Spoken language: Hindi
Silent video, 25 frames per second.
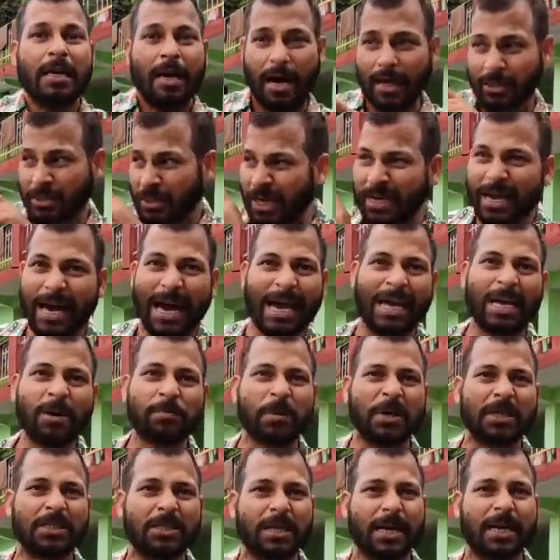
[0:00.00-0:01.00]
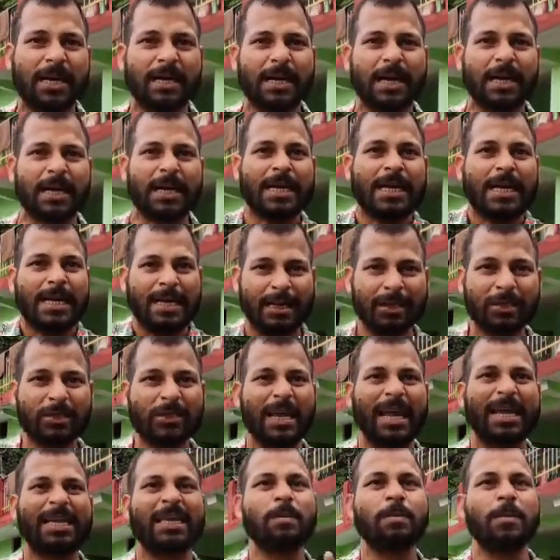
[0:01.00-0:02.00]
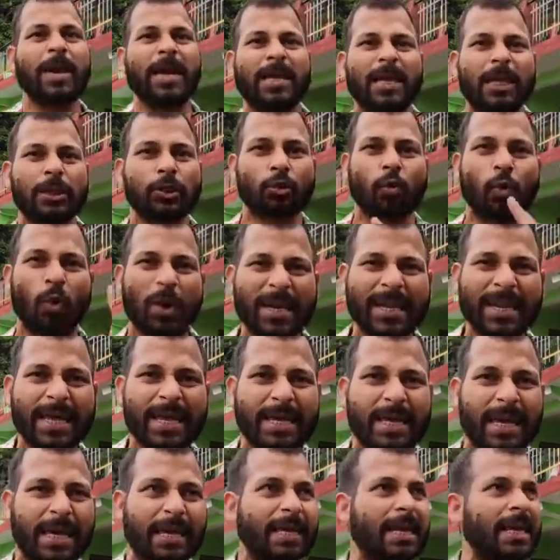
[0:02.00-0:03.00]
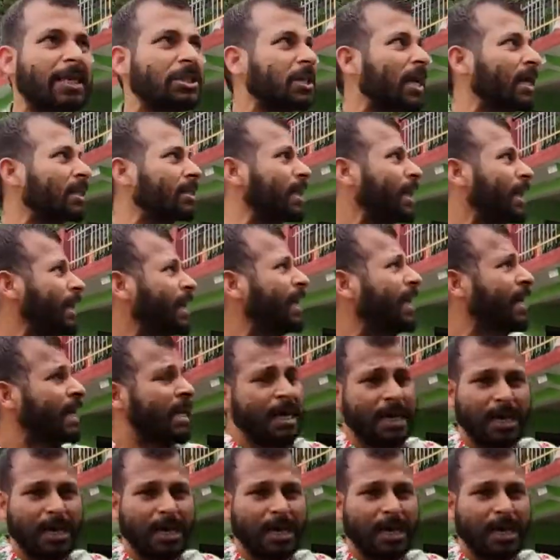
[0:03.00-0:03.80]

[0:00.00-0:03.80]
चढ़ाई पर चढ़कर इस तरह की मेहनत कोई नहीं करना चाहता है